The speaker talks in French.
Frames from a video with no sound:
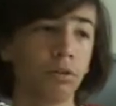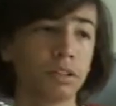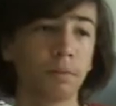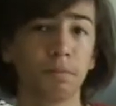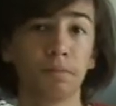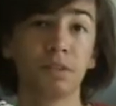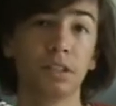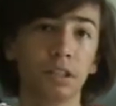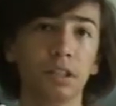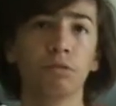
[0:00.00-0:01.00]
ça
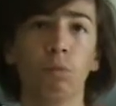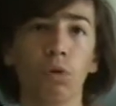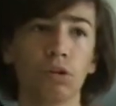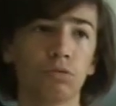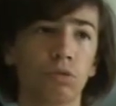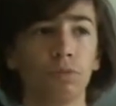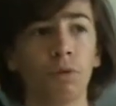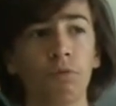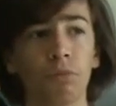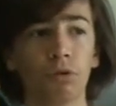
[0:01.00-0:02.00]
c'est de moins en
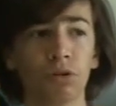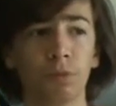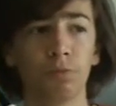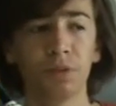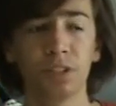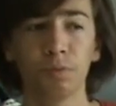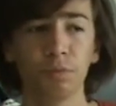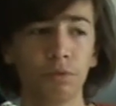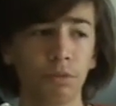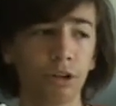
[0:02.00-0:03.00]
moins bon, mais encore ça peut passer pour
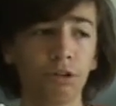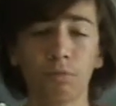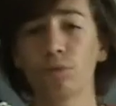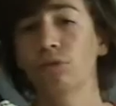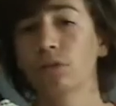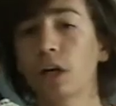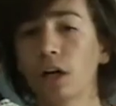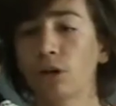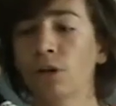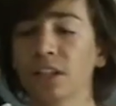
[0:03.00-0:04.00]
Mülberger. bon,
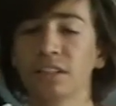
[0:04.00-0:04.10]
Gorka